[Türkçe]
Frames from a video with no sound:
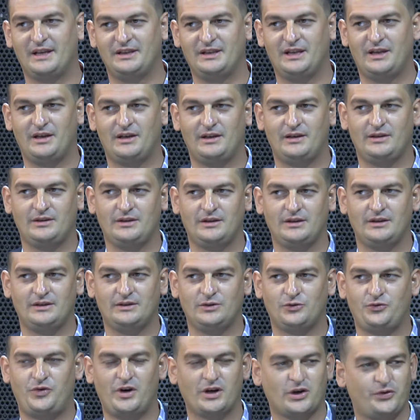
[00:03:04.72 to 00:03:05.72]
de e,
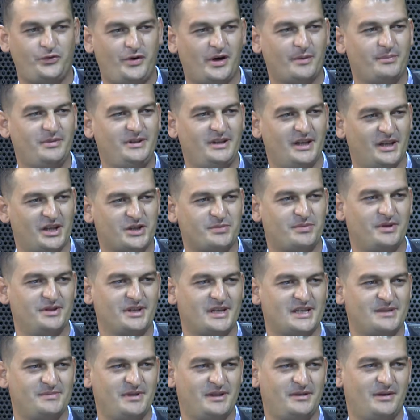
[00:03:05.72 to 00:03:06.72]
ufak ufak bir danışmanlık
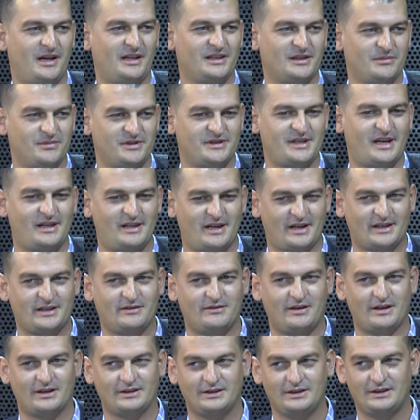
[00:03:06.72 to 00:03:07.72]
hizmeti aldığımız yerler de
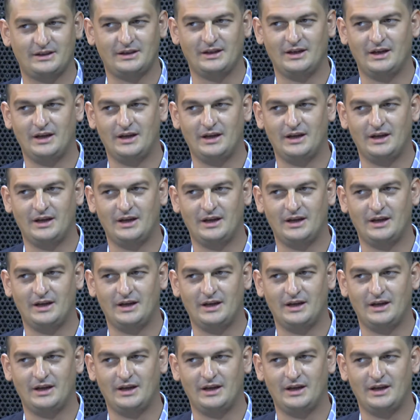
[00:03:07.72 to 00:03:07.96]
vardı.